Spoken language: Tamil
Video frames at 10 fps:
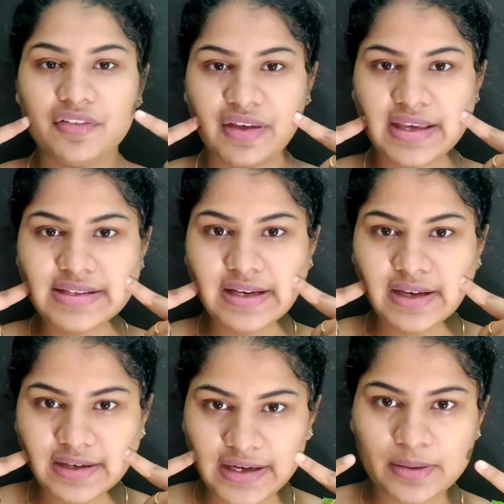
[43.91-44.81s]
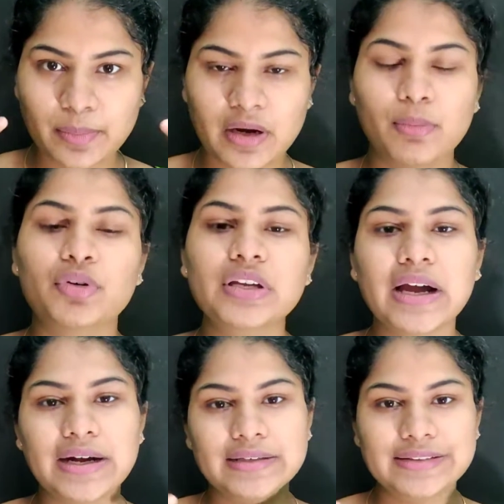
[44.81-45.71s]
ஃபேஸில் க்ளீன் பண்ணும்போது
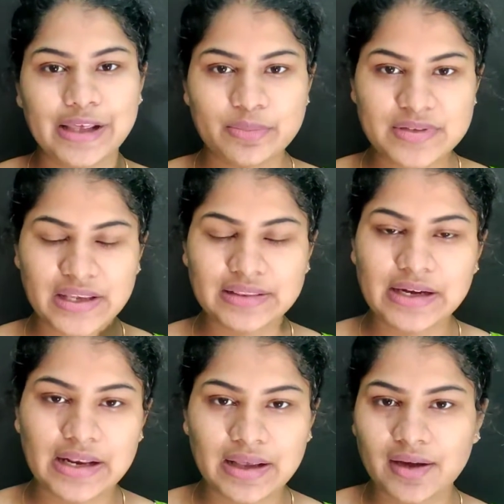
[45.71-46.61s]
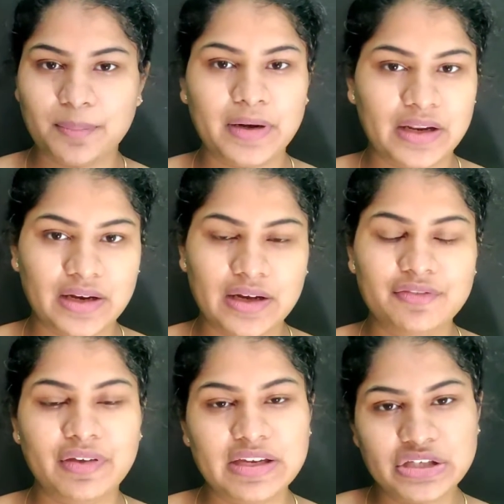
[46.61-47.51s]
கழுத்துலேயும் சேர்த்து நல்லா பண்ணிடுங்க
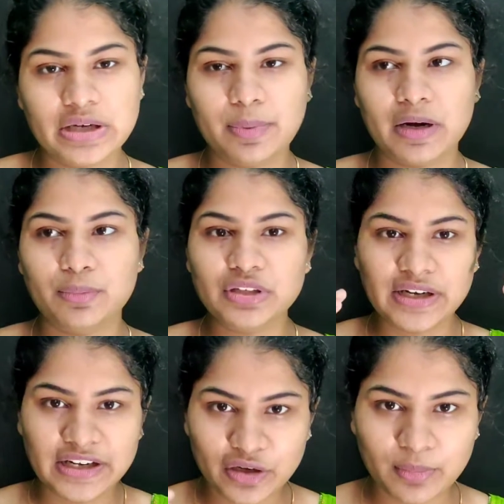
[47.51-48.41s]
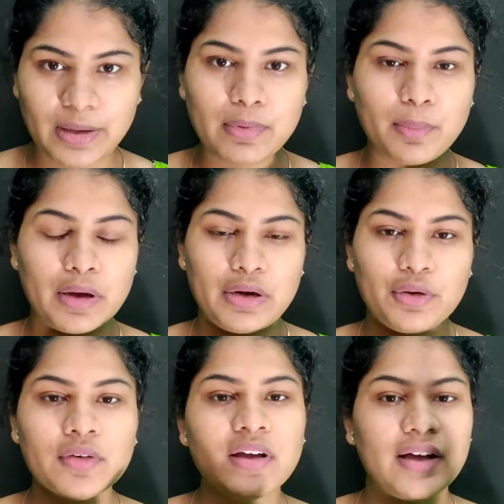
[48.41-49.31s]
ஃபேஷியல் பண்ணும்போது ரெண்டுமே நம்ம
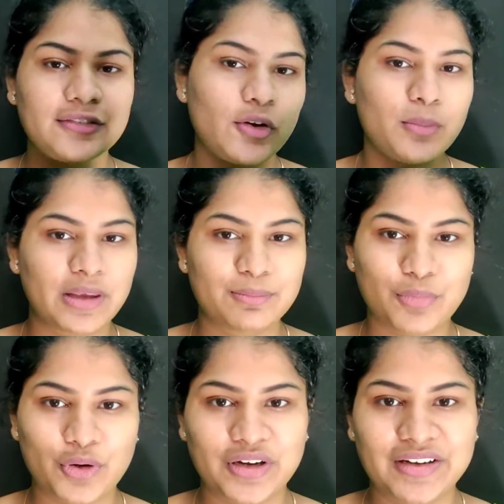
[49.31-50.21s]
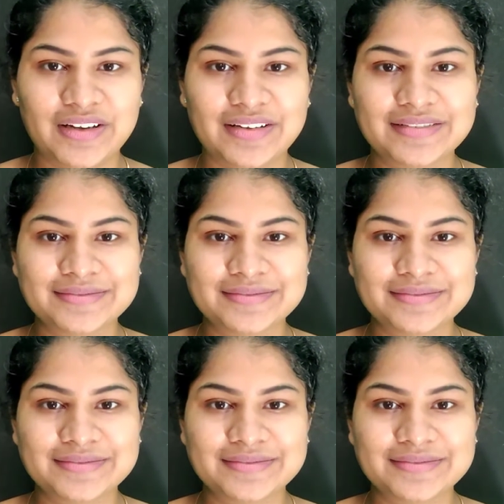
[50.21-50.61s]
பண்ணணும் அது ரொம்ப இம்பார்ட்டண்ட்